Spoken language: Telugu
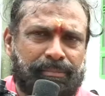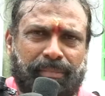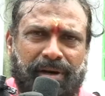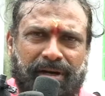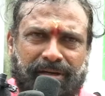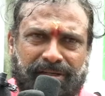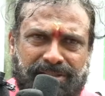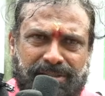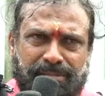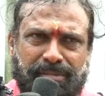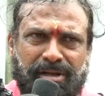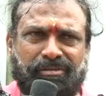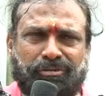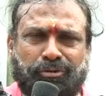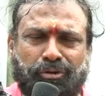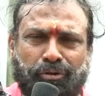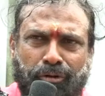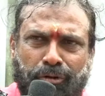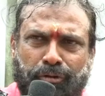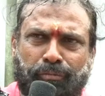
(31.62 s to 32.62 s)
మాకు ఈ సినిమాలో
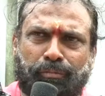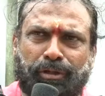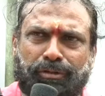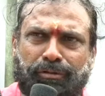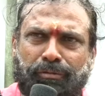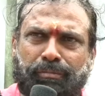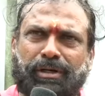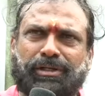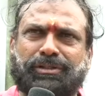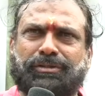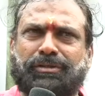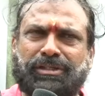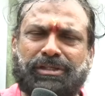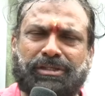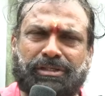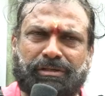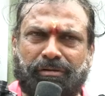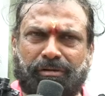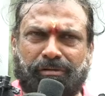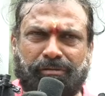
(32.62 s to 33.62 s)
త్రోడ్ మొత్తం ఫస్ట్ నుంచి
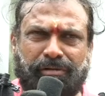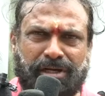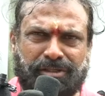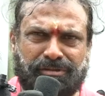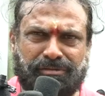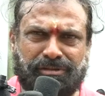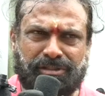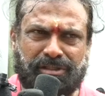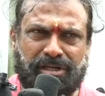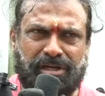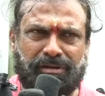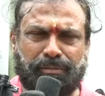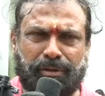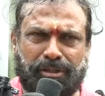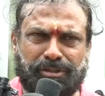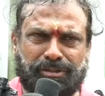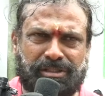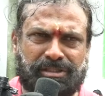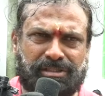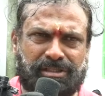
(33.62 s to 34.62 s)
చివరకు వేషం ఇచ్చి నాకు
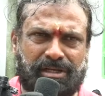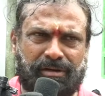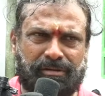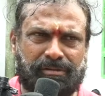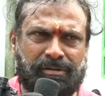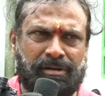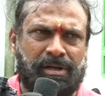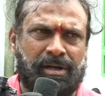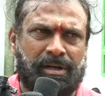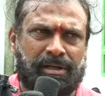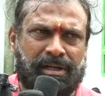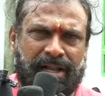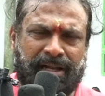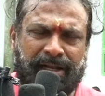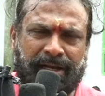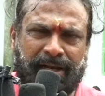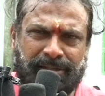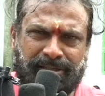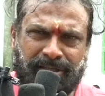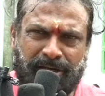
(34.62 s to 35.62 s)
ప్రోత్సహిస్తున్నాడు
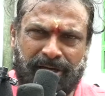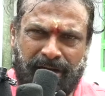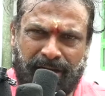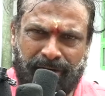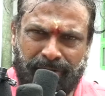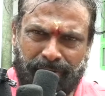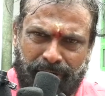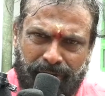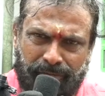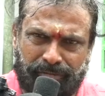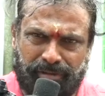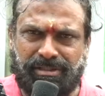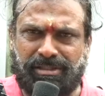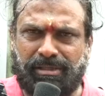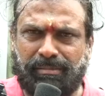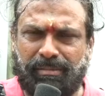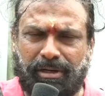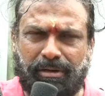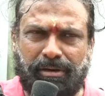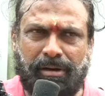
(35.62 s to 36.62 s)
నాన్నగారి సహకారం కూడా ఉంది ఈ
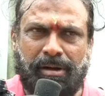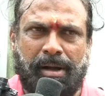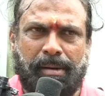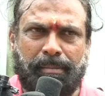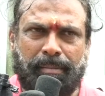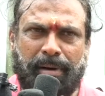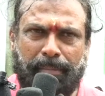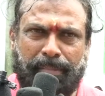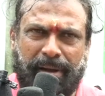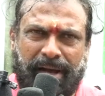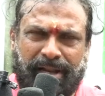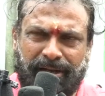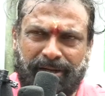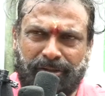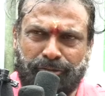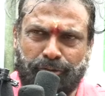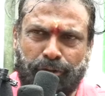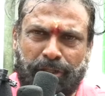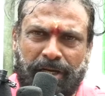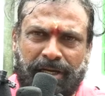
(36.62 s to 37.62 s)
సినిమాలో మా
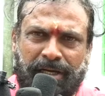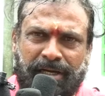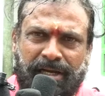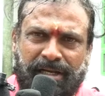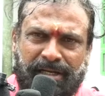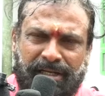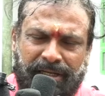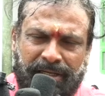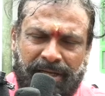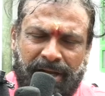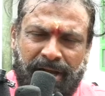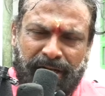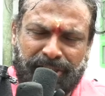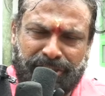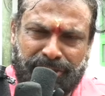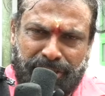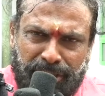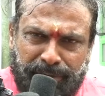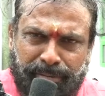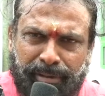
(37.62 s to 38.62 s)
బ్యానర్లో సుధాకర్ గారికి
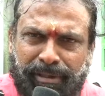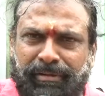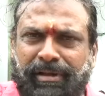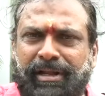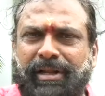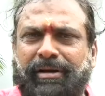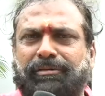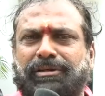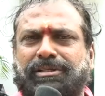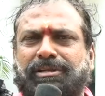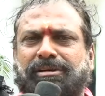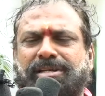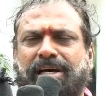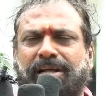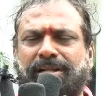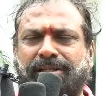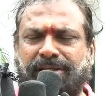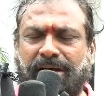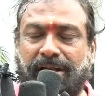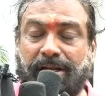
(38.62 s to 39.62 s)
అత్యద్భుతమైన విజయం
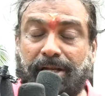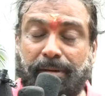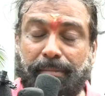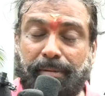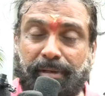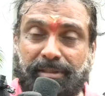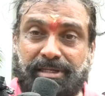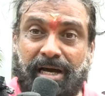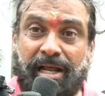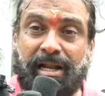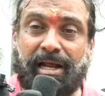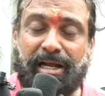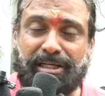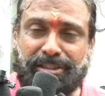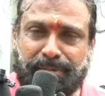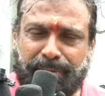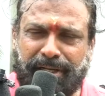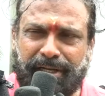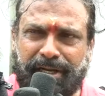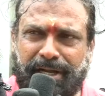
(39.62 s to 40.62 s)
సాధించాలని మీకు చాలా
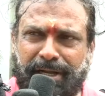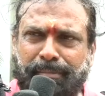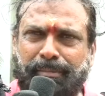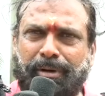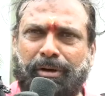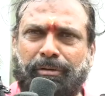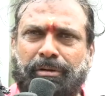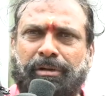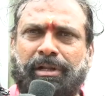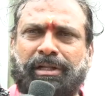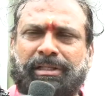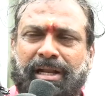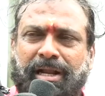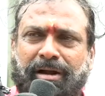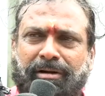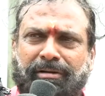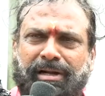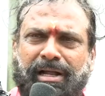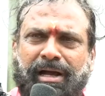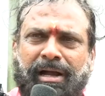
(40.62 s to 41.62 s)
కష్టపడి రేయింబాబులు నిద్ర
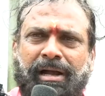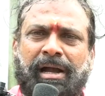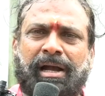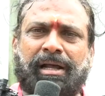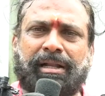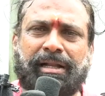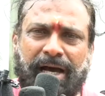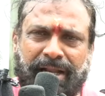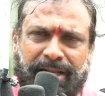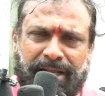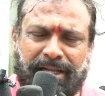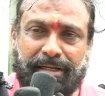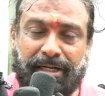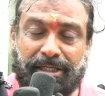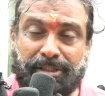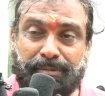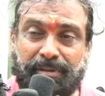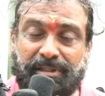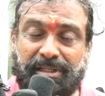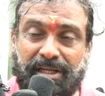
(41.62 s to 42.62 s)
లేకుండా నాని అన్న
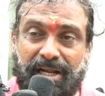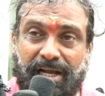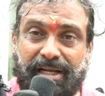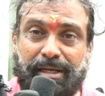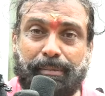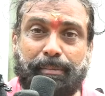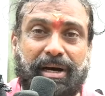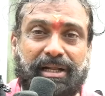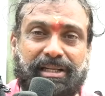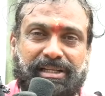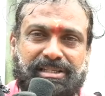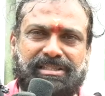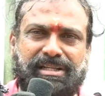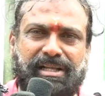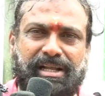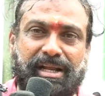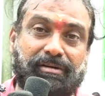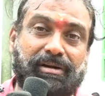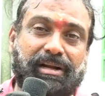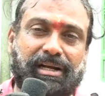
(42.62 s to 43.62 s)
కష్టపడితే నాకే బాధ వేసింది
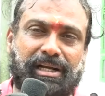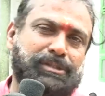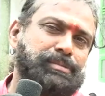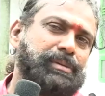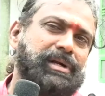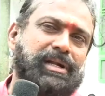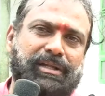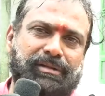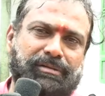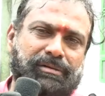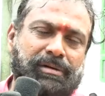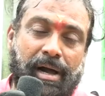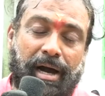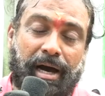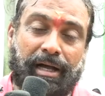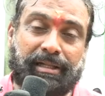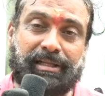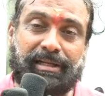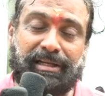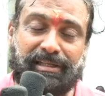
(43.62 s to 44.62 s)
నేను కూడా కష్టపడలేదు
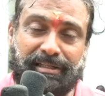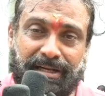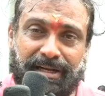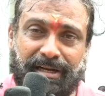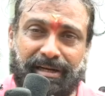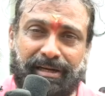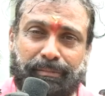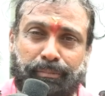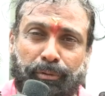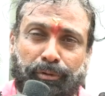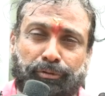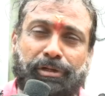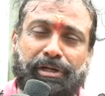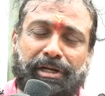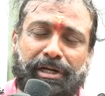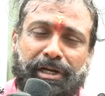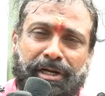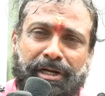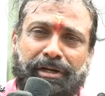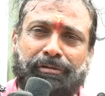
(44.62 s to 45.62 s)
అంత నిద్రలు అక్కడ పొద్దున్న
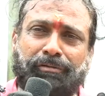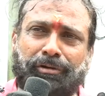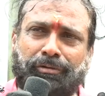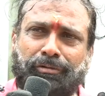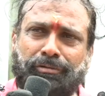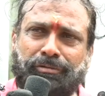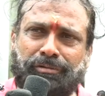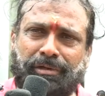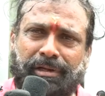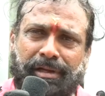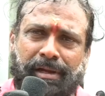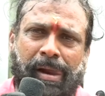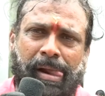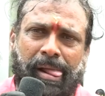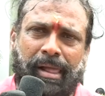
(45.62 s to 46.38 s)
ఏడింటి వరకు ఉండి